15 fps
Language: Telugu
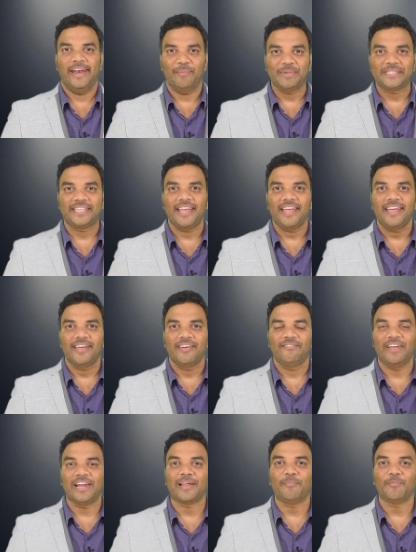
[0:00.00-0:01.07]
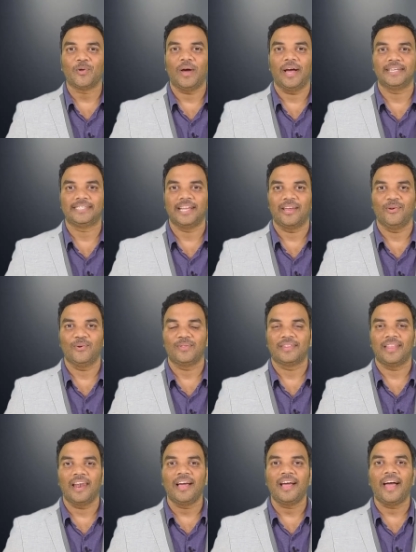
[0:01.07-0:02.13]
నమస్తే వెల్కమ్ టు హ్యాష్ ట్యాగ్ యూ
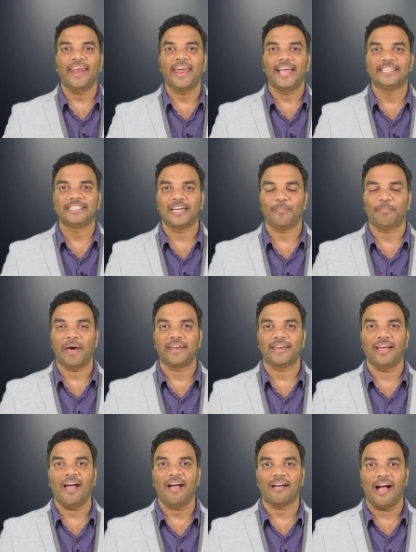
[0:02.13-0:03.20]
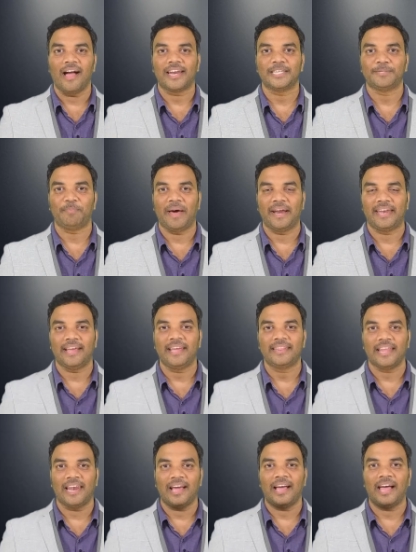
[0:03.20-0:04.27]
తెలంగాణ ఇచ్చిన పార్టీగా కాంగ్రెస్ పార్టీకి
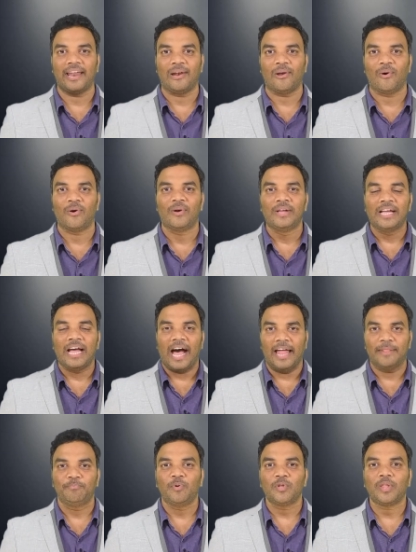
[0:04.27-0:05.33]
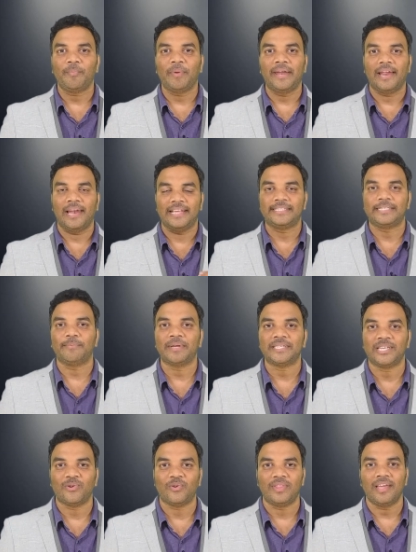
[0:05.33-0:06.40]
తెలంగాణలో అద్భుతమైన
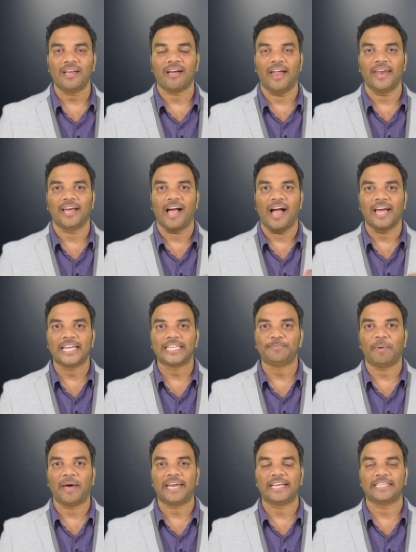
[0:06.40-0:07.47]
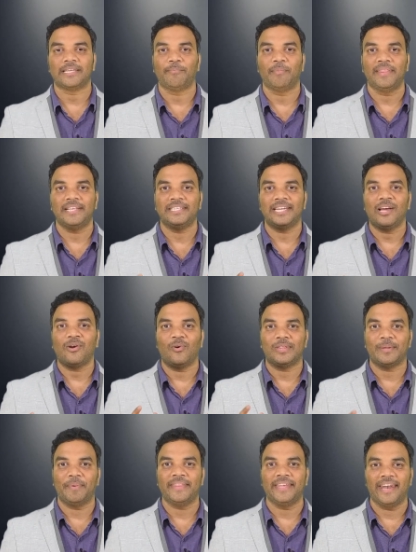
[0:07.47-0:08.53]
లెస్టమసీ ఉంది కానీ కాంగ్రెస్ పార్టీకి సంబంధించిన
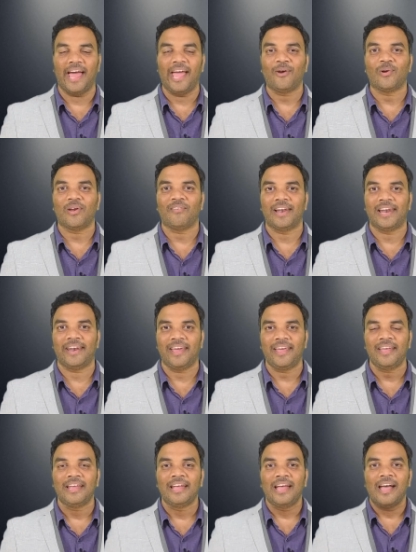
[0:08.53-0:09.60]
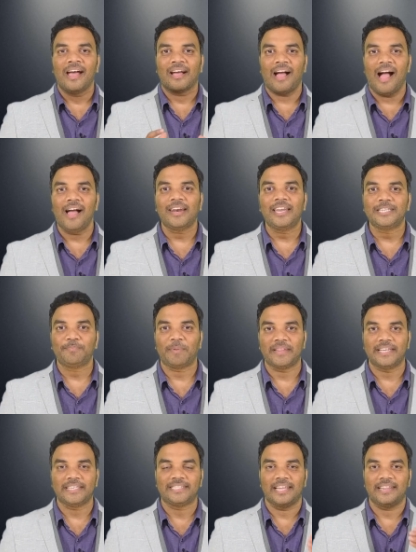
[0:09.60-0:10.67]
కొంతమంది నాయకుల వల్లనే కాంగ్రెస్
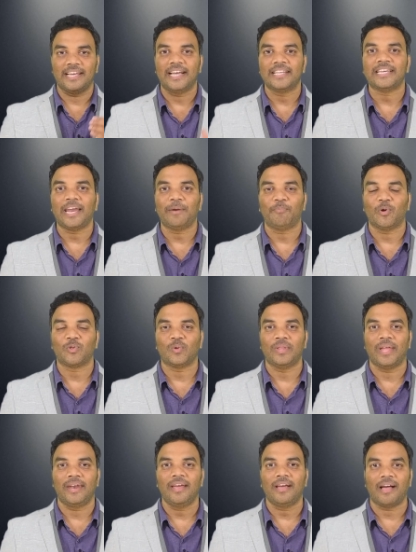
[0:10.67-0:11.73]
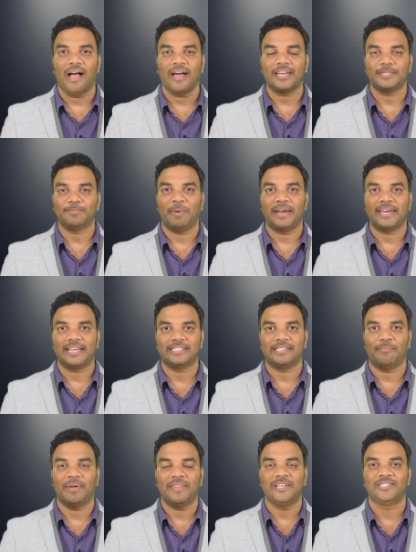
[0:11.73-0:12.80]
ప్రతిష్ట దిగజారిపోతుందని కాంగ్రెస్ పార్టీకి
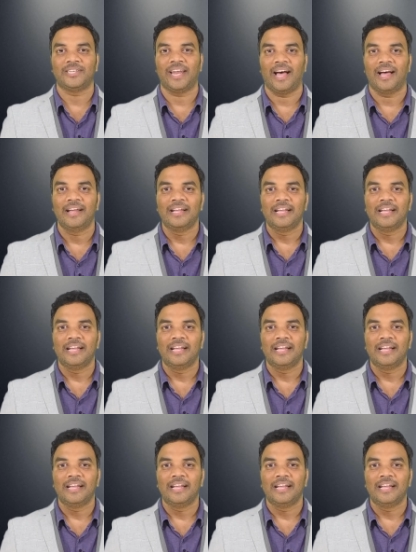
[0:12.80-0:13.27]
సంబంధించిన